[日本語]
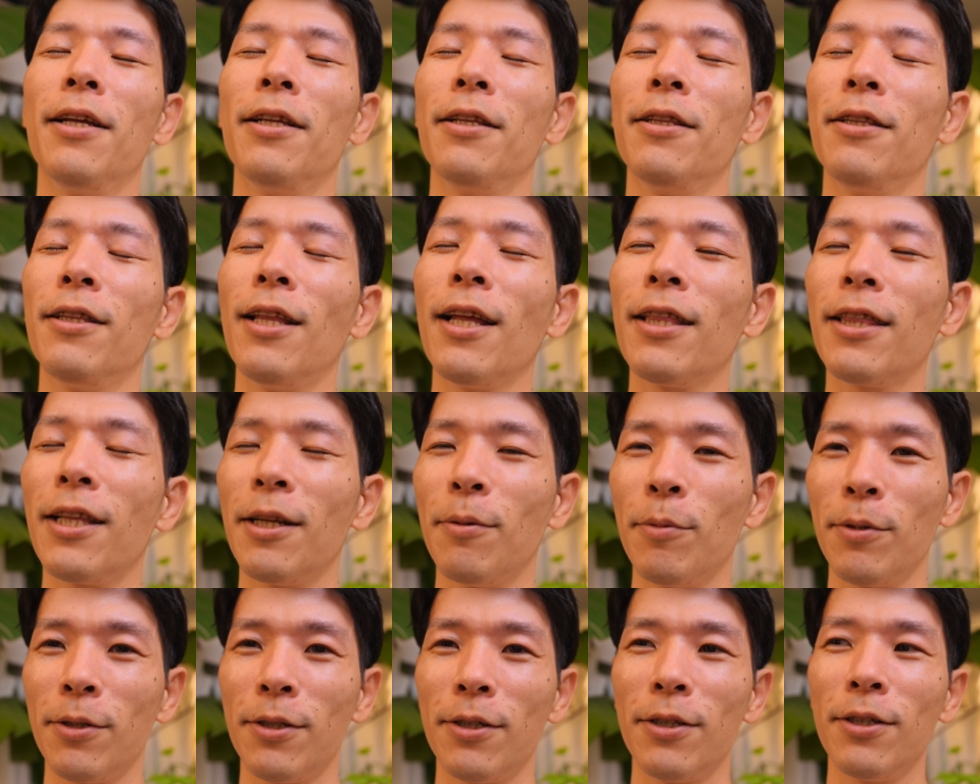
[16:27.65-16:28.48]
うん、だった
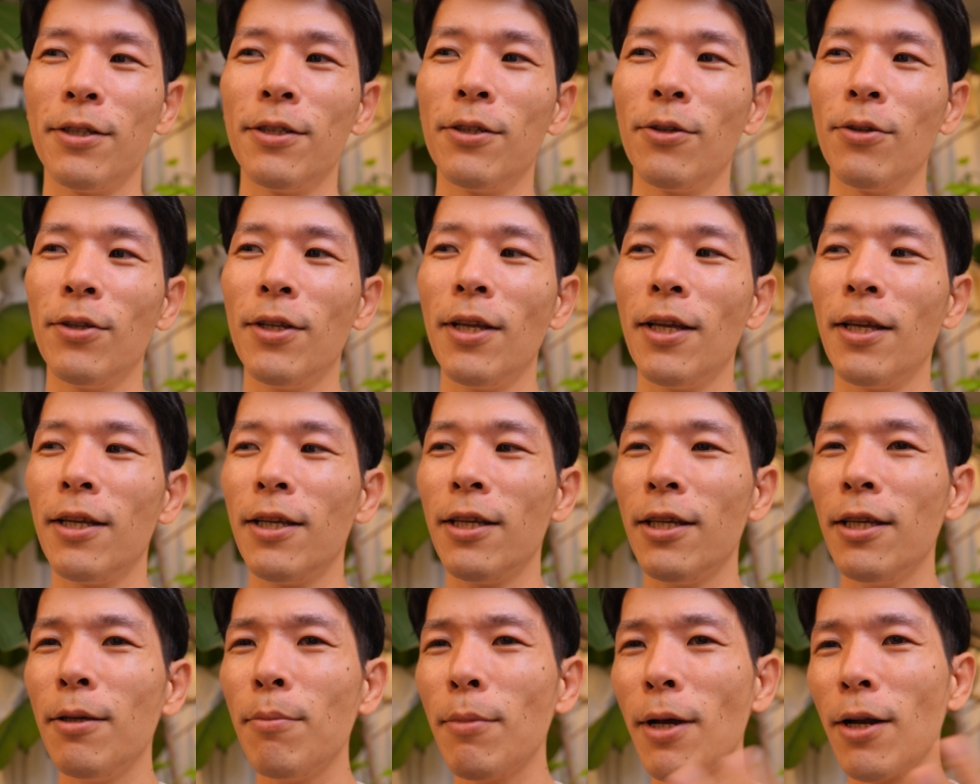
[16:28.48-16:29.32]
りもするので、
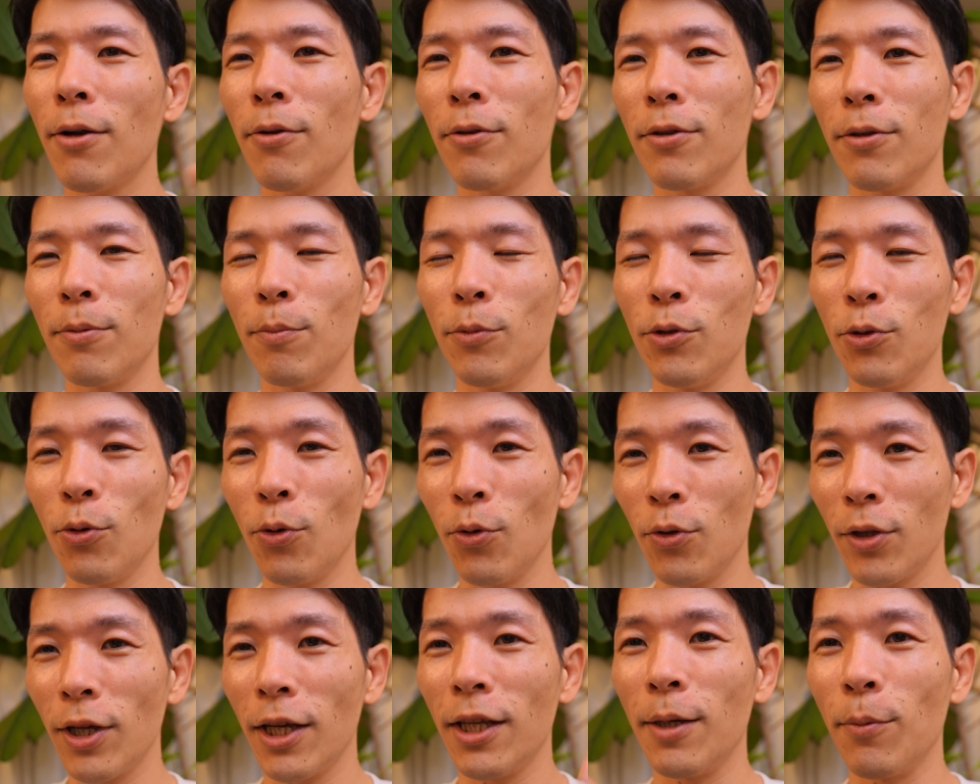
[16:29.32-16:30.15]
今の
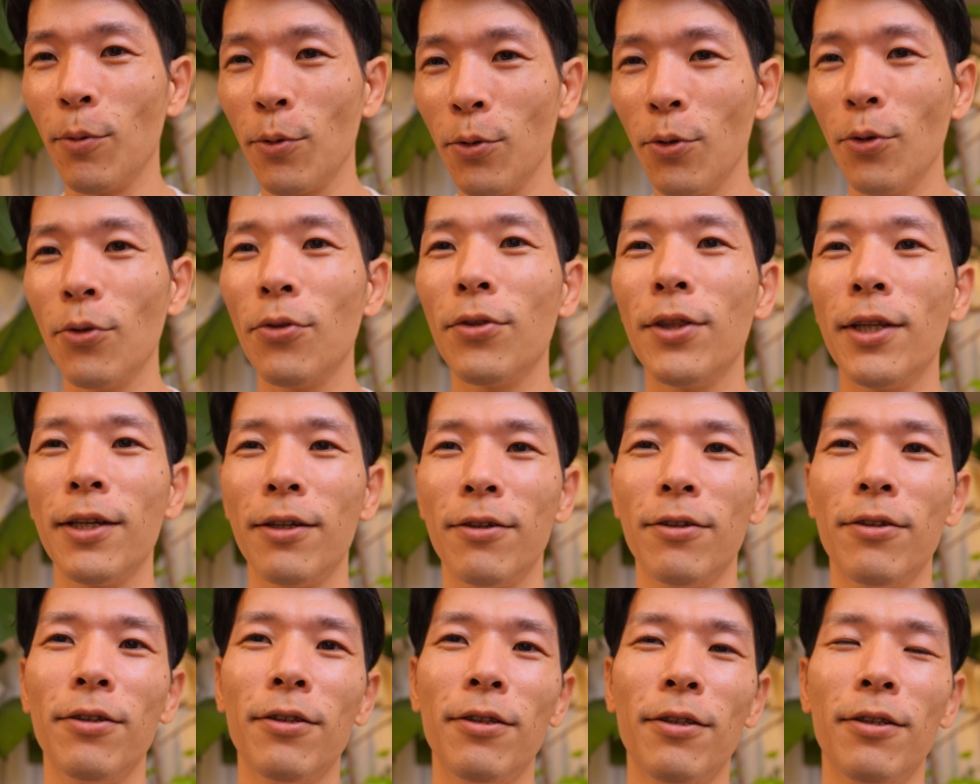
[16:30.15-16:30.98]
状態に戻って
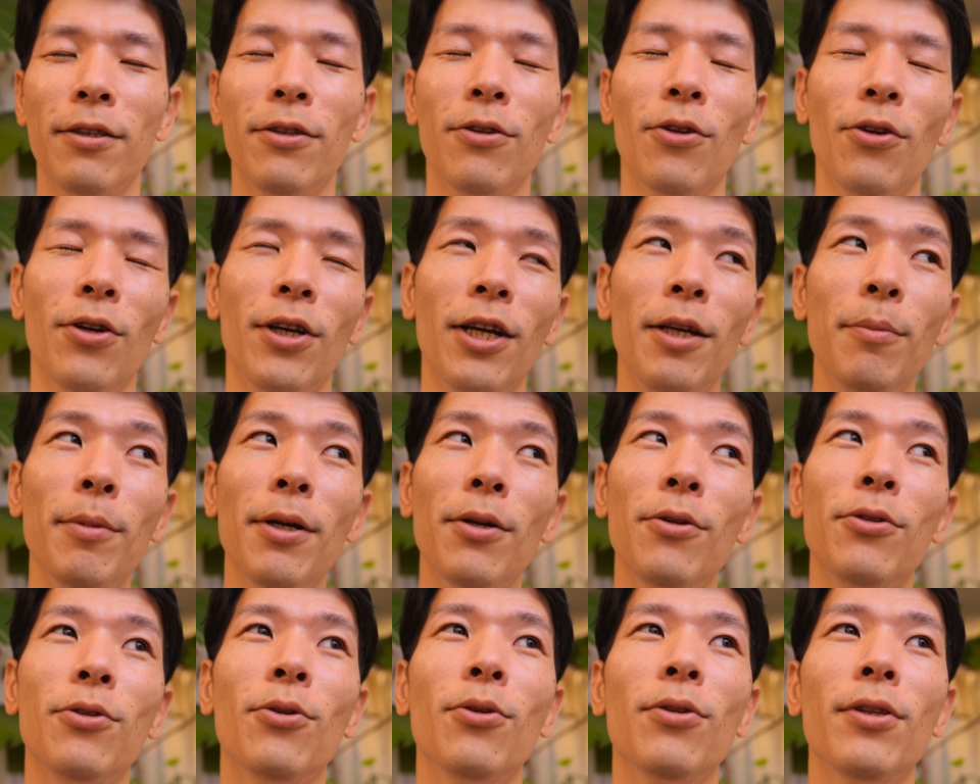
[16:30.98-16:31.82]
くるというか、
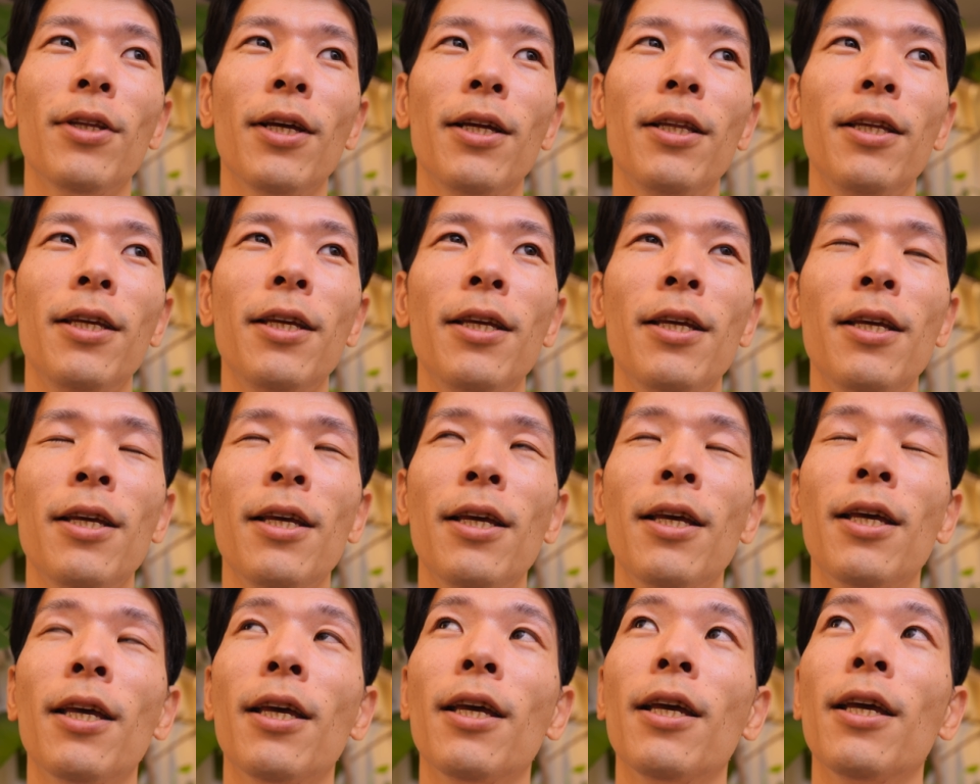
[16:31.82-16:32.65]
今の状態に、
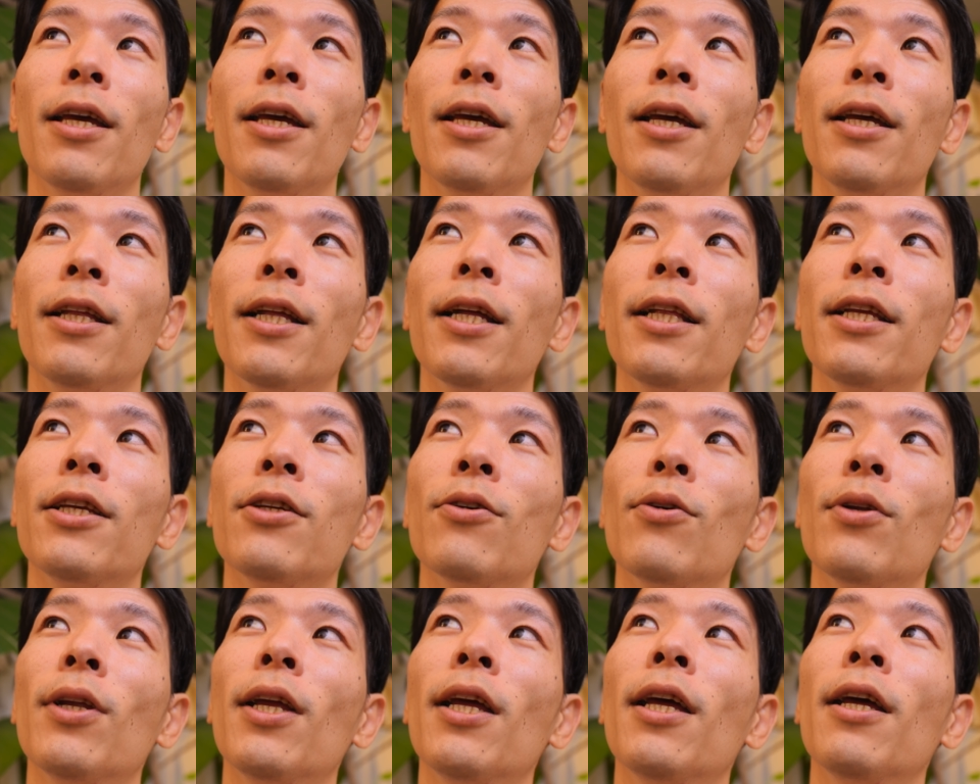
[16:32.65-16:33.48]
えー、なんで
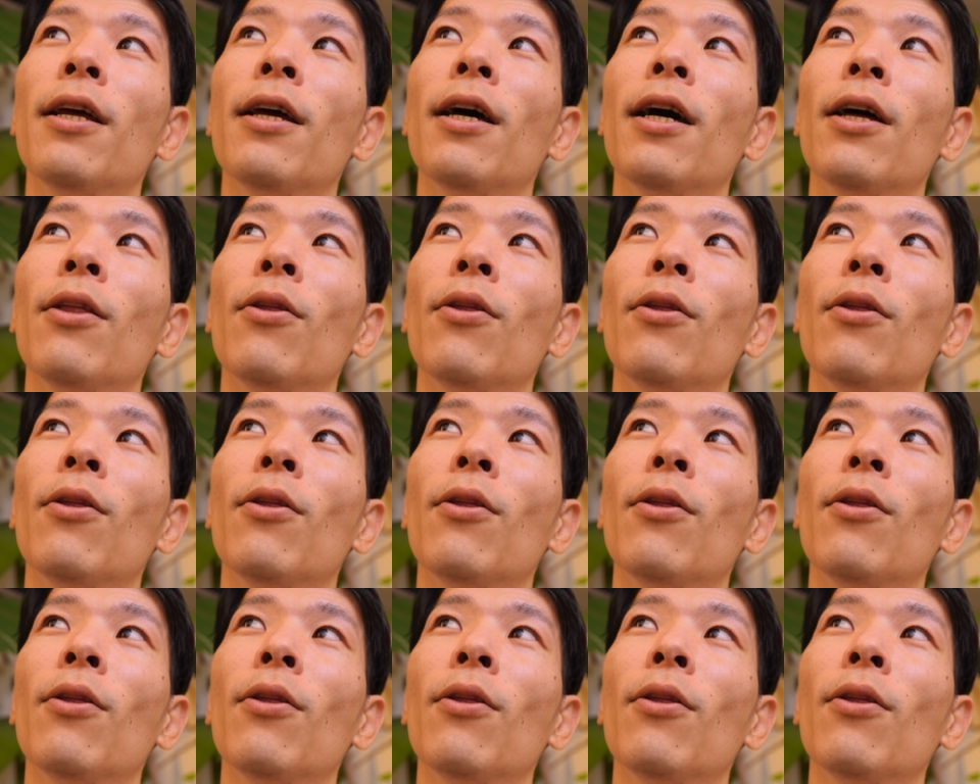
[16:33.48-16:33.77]
しょうね。